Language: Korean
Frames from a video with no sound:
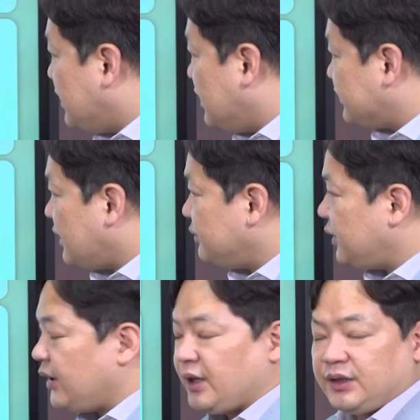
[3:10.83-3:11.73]
어,
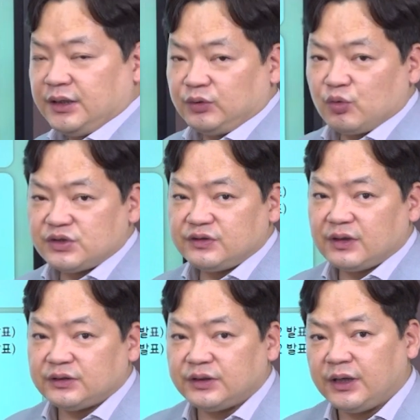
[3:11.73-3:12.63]
3대 이
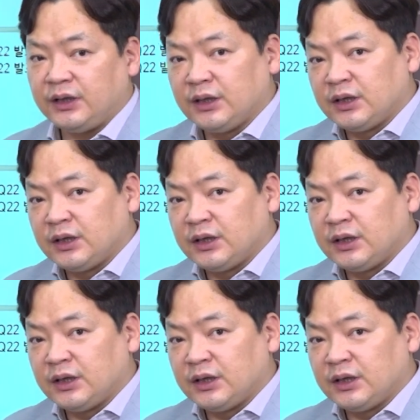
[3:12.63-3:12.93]
통신사들의